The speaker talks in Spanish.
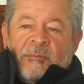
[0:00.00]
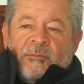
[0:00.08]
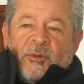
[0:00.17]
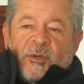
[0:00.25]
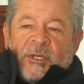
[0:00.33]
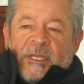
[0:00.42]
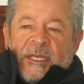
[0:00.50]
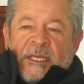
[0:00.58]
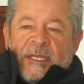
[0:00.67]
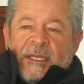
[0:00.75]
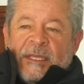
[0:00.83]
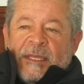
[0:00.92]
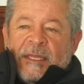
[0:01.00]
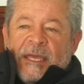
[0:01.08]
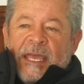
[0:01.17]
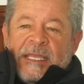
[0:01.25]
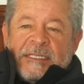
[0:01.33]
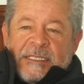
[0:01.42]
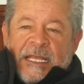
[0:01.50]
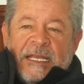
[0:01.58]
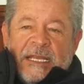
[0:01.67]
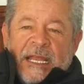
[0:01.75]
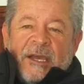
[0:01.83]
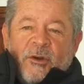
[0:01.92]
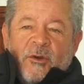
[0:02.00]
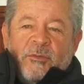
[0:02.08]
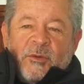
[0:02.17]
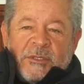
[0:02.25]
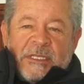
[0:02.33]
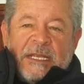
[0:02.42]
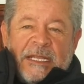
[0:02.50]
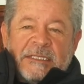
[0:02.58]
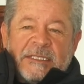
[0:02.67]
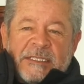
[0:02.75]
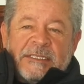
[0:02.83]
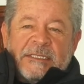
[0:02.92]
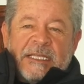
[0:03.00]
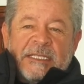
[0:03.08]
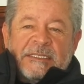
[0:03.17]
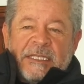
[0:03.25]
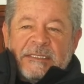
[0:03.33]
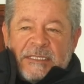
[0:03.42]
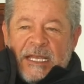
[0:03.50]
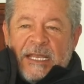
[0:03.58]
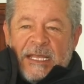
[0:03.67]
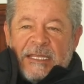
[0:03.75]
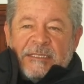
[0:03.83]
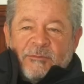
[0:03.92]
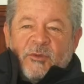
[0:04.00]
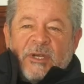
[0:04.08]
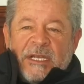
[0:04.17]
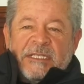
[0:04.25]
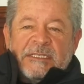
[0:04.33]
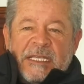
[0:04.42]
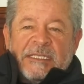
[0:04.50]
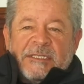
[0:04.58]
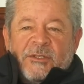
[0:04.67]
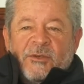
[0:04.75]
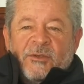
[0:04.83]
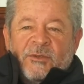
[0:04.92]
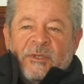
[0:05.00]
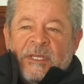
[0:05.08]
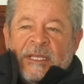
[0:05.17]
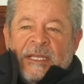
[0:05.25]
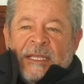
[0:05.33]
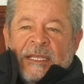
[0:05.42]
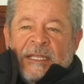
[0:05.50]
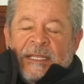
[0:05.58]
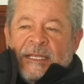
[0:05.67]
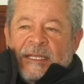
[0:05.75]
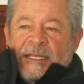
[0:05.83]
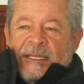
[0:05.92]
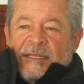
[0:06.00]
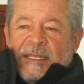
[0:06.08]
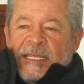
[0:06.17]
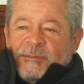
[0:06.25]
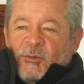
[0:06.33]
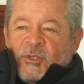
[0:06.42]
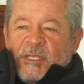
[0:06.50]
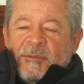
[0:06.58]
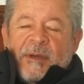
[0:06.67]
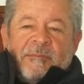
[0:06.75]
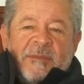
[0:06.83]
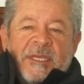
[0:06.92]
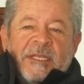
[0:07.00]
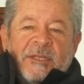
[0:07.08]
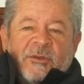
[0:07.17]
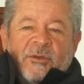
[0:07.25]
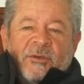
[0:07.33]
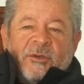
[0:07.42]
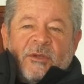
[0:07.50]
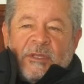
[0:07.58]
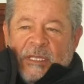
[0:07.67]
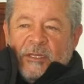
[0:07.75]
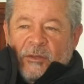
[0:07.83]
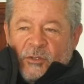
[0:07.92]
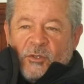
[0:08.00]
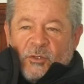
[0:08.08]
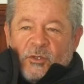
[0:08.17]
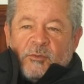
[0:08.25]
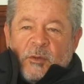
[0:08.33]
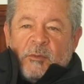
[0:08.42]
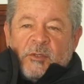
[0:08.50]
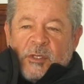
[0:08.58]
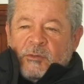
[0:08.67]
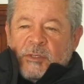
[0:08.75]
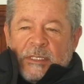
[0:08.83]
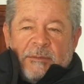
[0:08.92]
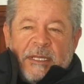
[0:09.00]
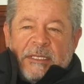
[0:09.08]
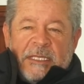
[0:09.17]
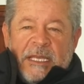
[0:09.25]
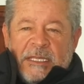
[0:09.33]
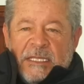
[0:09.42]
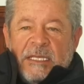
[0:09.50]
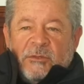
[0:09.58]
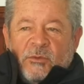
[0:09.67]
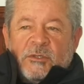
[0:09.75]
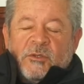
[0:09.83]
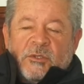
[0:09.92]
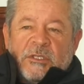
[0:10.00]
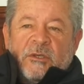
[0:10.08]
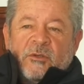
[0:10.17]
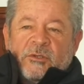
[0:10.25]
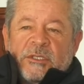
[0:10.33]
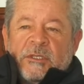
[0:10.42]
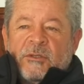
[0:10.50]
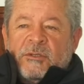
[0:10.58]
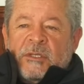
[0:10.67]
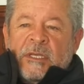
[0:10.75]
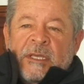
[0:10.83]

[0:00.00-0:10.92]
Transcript: porque está el agobio, está la tristeza, está la desmoralización, eh, desmotivamiento que nosotros podemos observar día a día en nuestros recorridos.